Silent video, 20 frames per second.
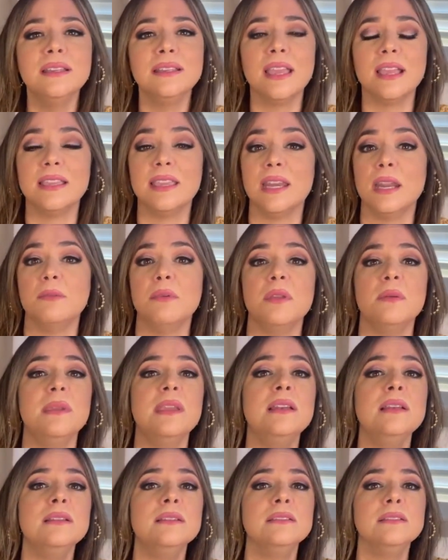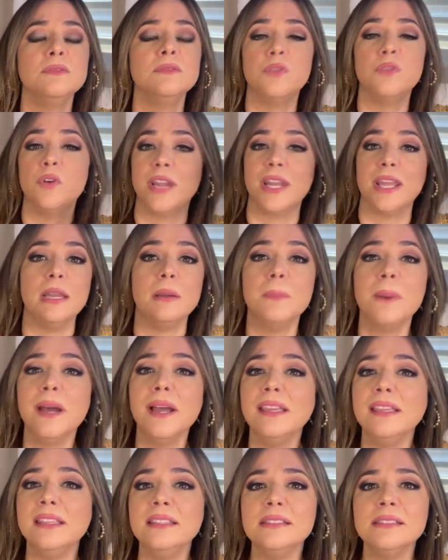que quiere vivir fuera del
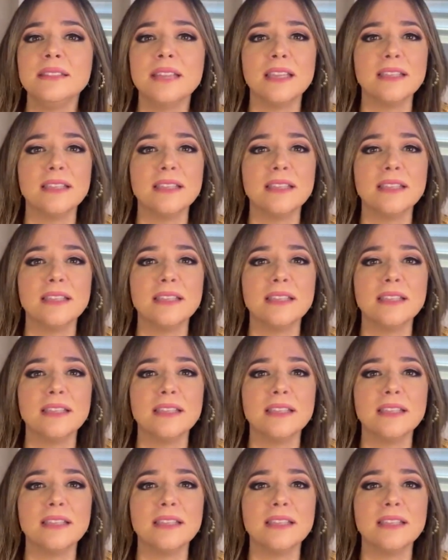país,